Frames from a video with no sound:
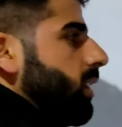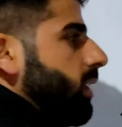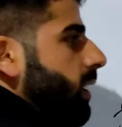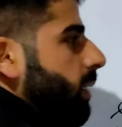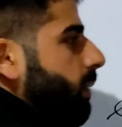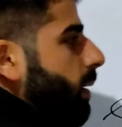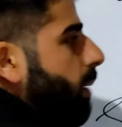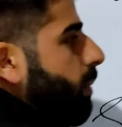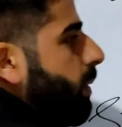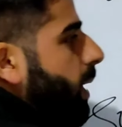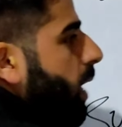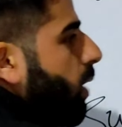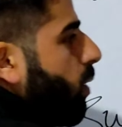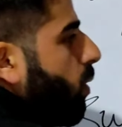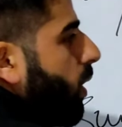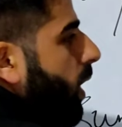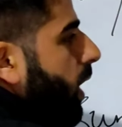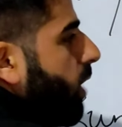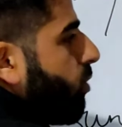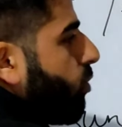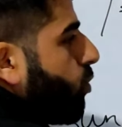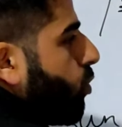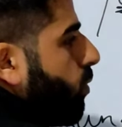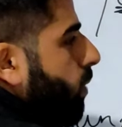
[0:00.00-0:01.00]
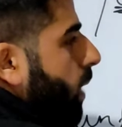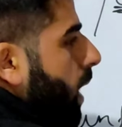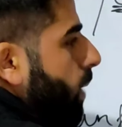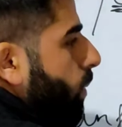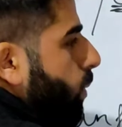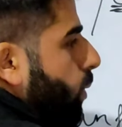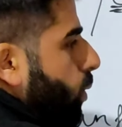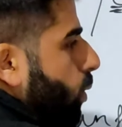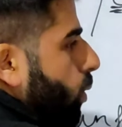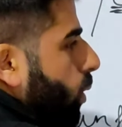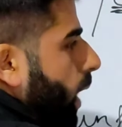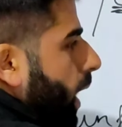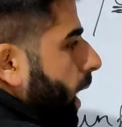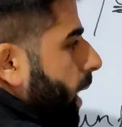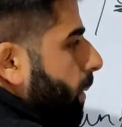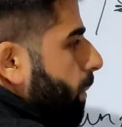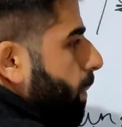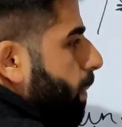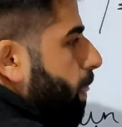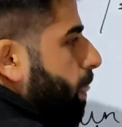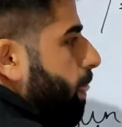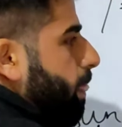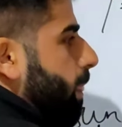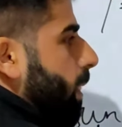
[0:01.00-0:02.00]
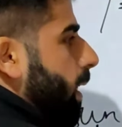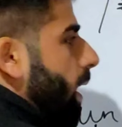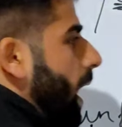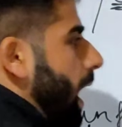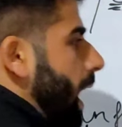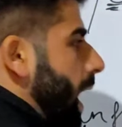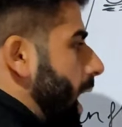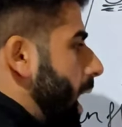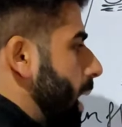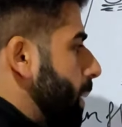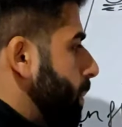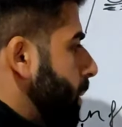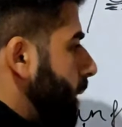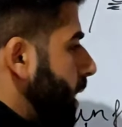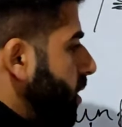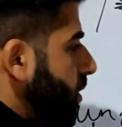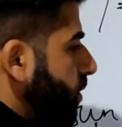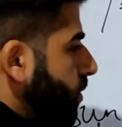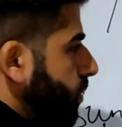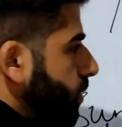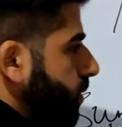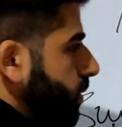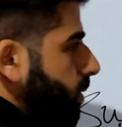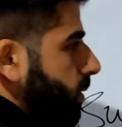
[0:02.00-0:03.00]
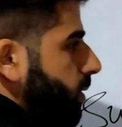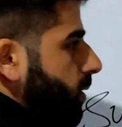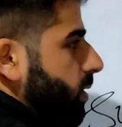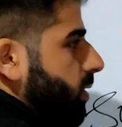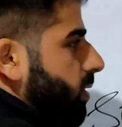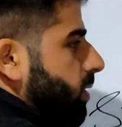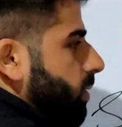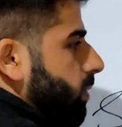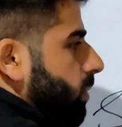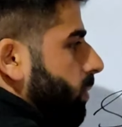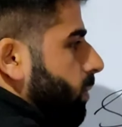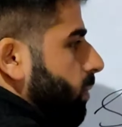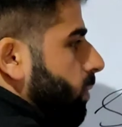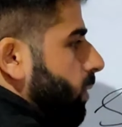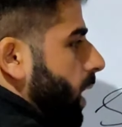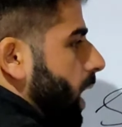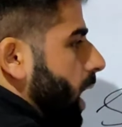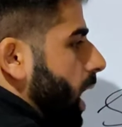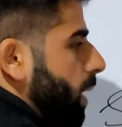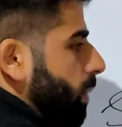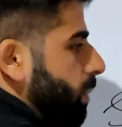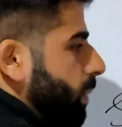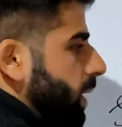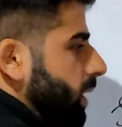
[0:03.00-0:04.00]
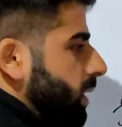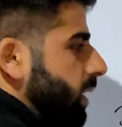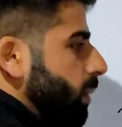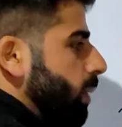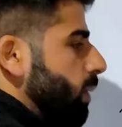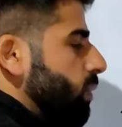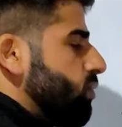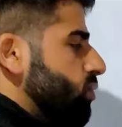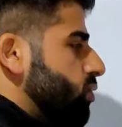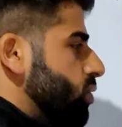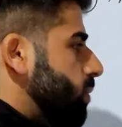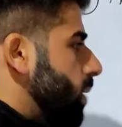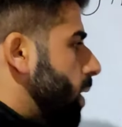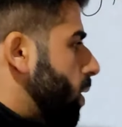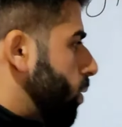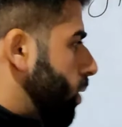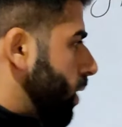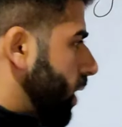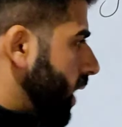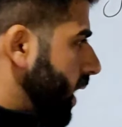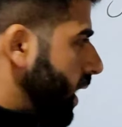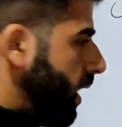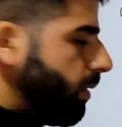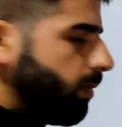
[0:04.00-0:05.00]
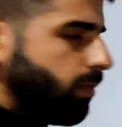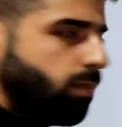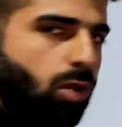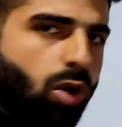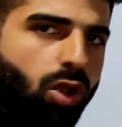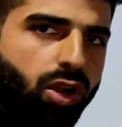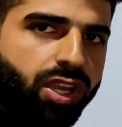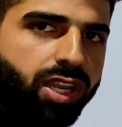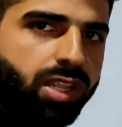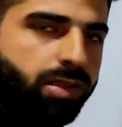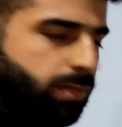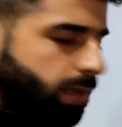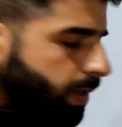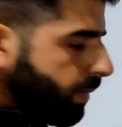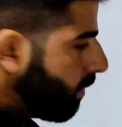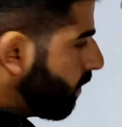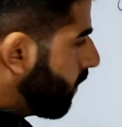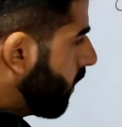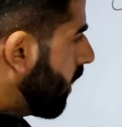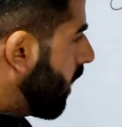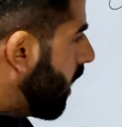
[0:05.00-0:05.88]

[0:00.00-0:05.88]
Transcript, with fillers: जब आप देखोगे सुबह आप उठोगे आपने आपने जब आप सुबह उठ गए मॉर्निंग में